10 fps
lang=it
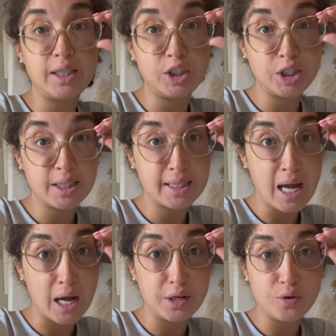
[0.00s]

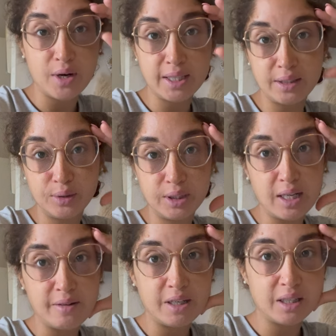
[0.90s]
necessario eh, devo
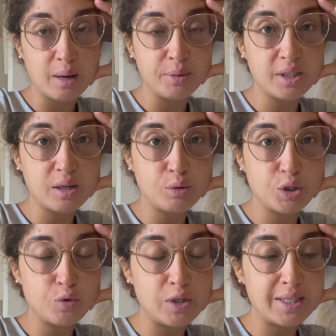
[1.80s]
dire la verità pensavo
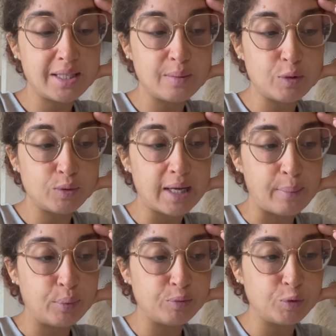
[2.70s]
ci volesse meno
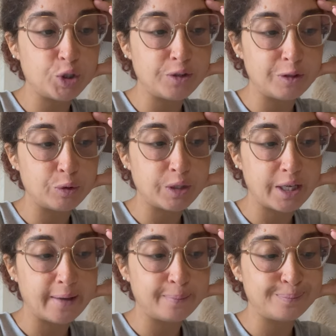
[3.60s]
tempo invece vedo
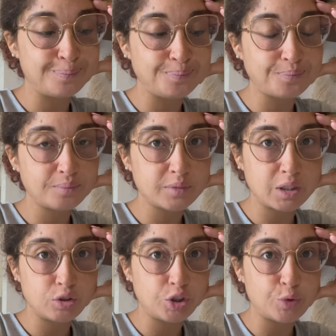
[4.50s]
che mm,
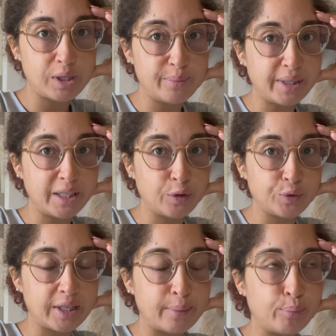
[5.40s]
ci vuole parecchio
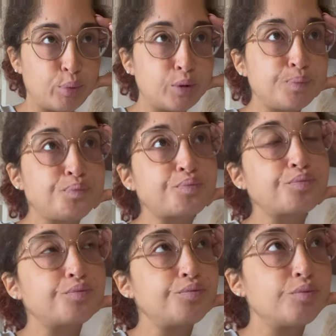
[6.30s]
tempo
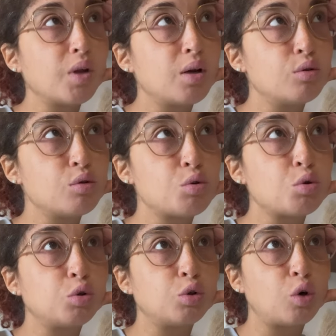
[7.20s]

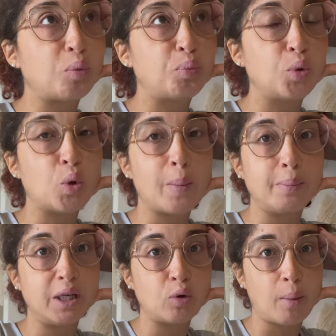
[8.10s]
sono più o
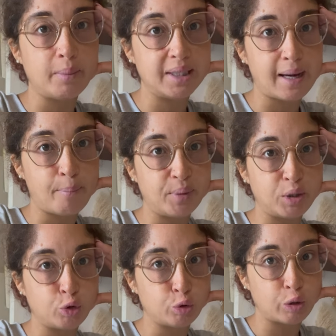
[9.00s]
meno a metà,
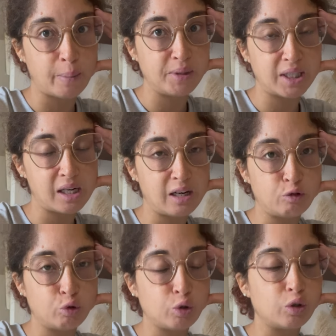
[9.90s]
a metà
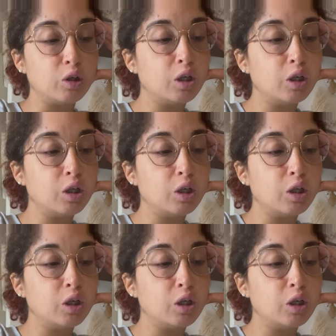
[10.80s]
lavoro